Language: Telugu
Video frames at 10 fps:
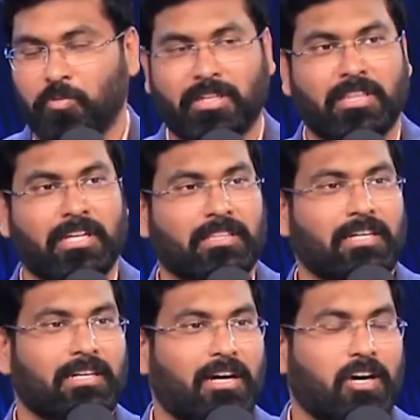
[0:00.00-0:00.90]
వ్యక్తిగత
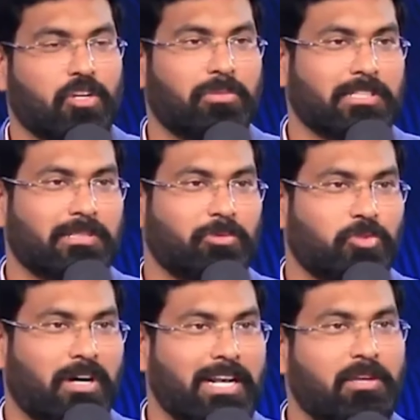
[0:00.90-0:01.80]
అనుబంధము
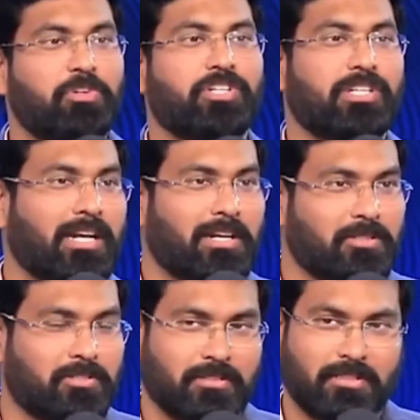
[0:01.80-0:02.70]
అన్ని విషయాల్లో
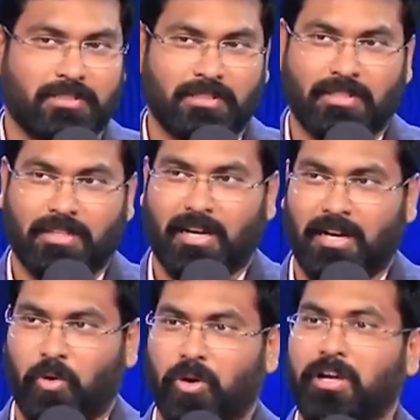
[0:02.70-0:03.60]

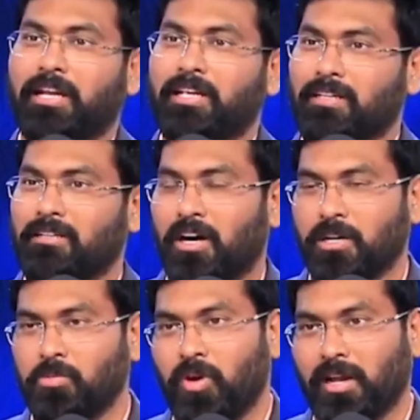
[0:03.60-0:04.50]
ఒకరి
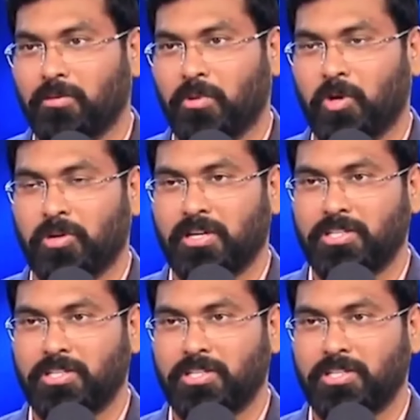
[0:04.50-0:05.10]
అనుభవాలు మరొకరికి